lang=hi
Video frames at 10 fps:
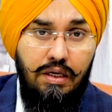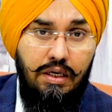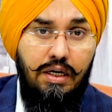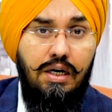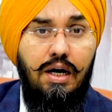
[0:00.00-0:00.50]

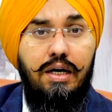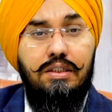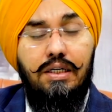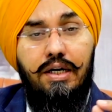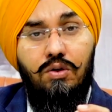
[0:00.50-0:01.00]
कि एक हायर
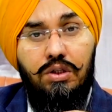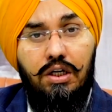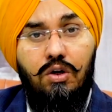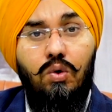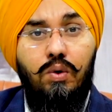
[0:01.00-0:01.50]
साइड होती
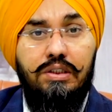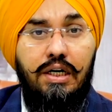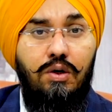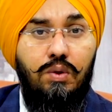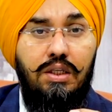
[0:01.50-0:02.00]
है एक लोअर
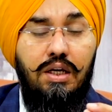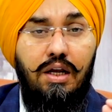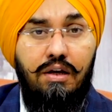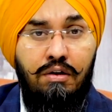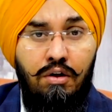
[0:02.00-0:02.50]
साइड होती है
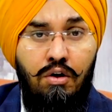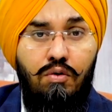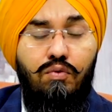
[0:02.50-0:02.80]
लाइक like,